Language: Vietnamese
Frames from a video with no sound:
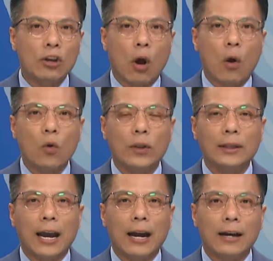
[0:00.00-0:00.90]
nhỏ của anh
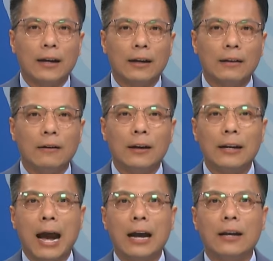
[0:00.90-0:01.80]
ta, người
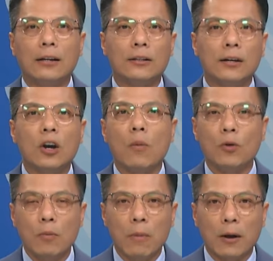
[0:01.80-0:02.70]
đã cư xử không
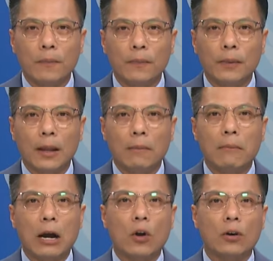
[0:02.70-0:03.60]
đúng mực
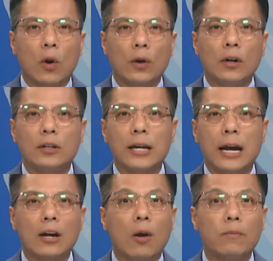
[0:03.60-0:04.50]
Bà còn nói đứa
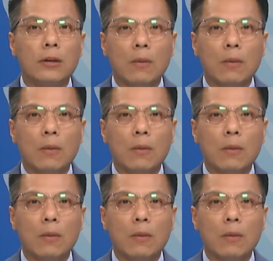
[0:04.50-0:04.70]
trẻ không